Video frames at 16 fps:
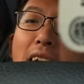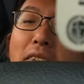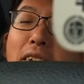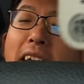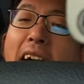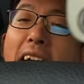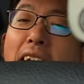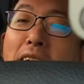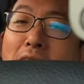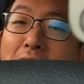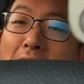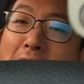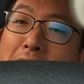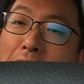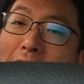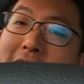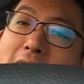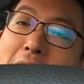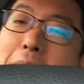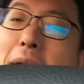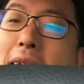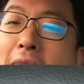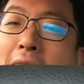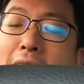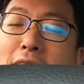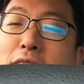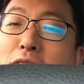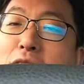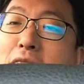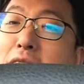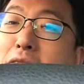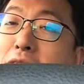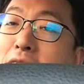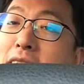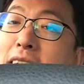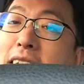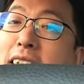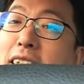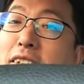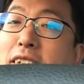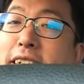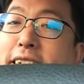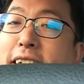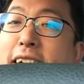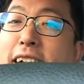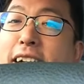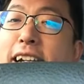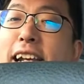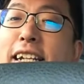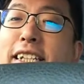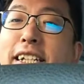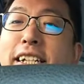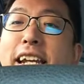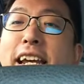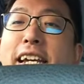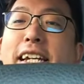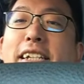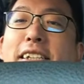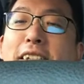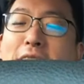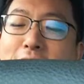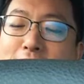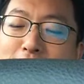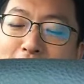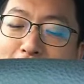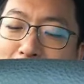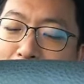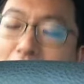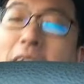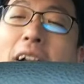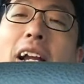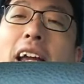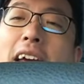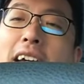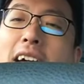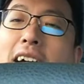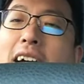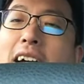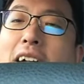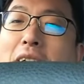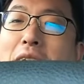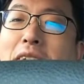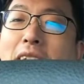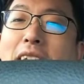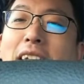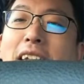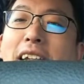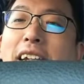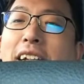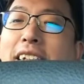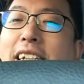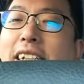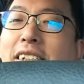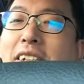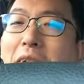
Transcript: 格ひゃくえんはやばい。初乗り運賃にすらならねえんじゃねえかっていうぐらいの、えー、価格設定なんで